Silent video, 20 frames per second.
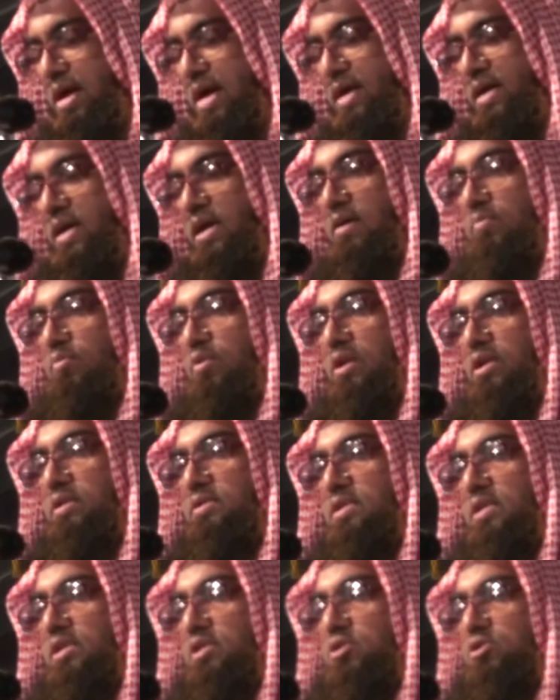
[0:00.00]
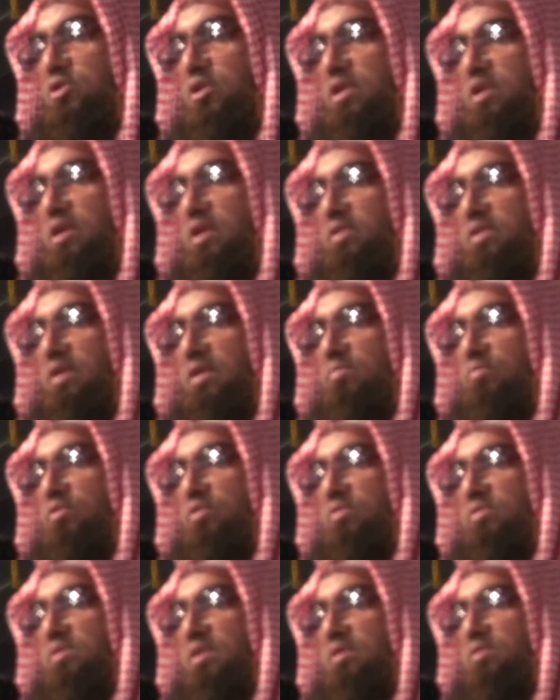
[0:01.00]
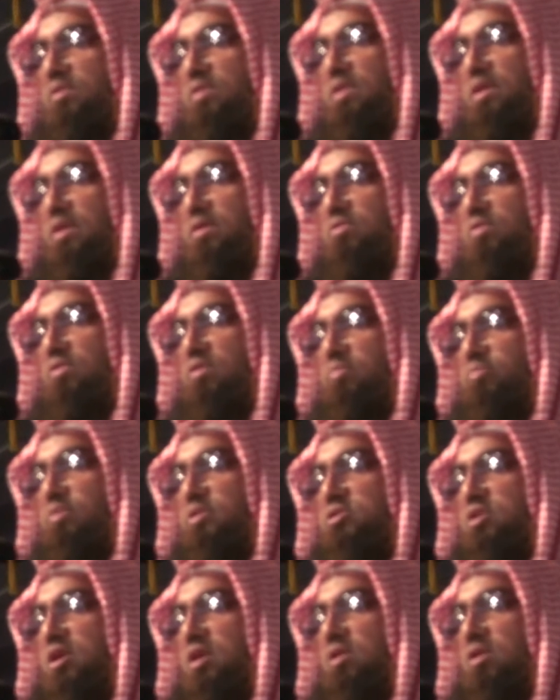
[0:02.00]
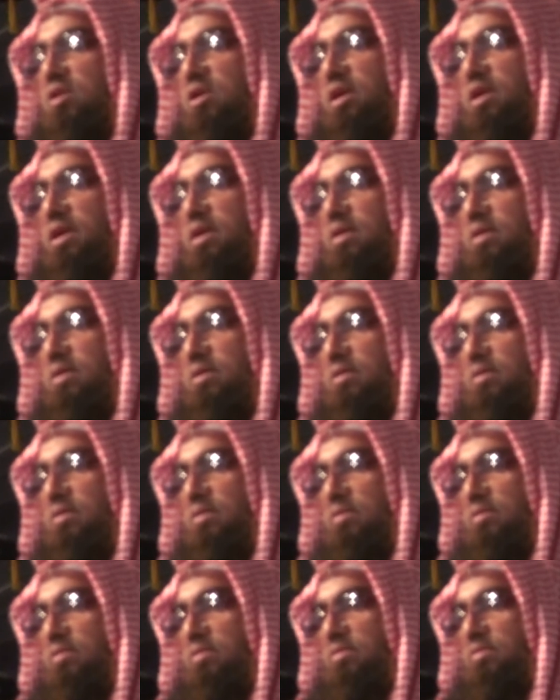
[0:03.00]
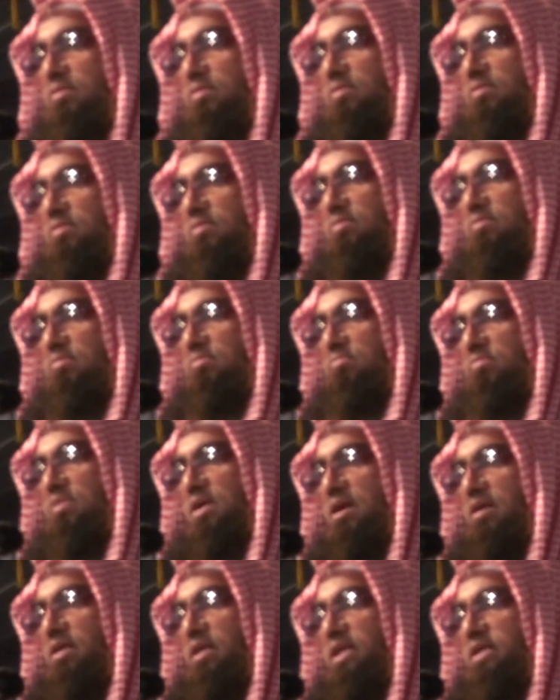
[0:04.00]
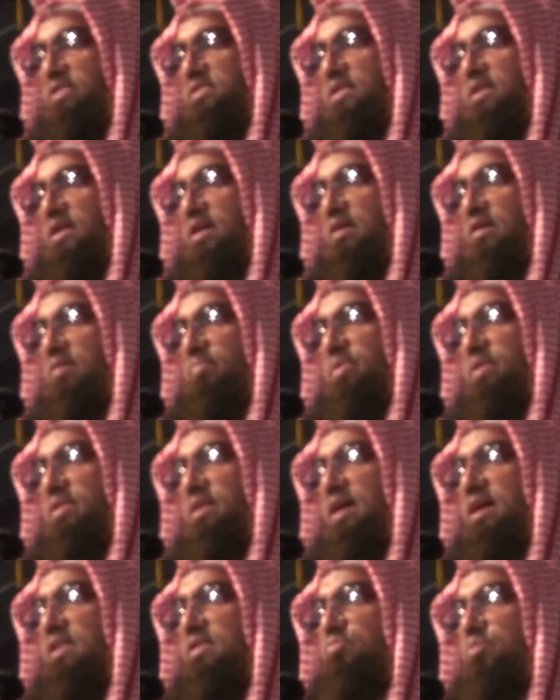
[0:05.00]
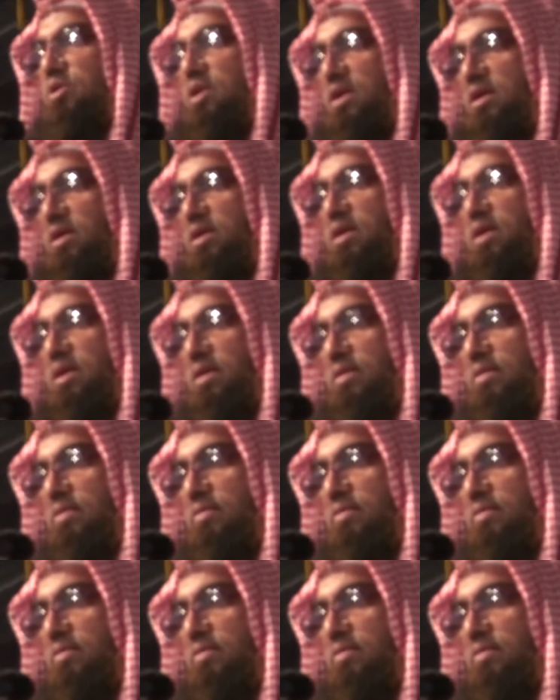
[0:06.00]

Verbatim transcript: আগেই বলেছি শরিয়তের মধ্যে যদি কোনো বিষয় হয় তাহলে সেটাকে বেদাত বলা হয়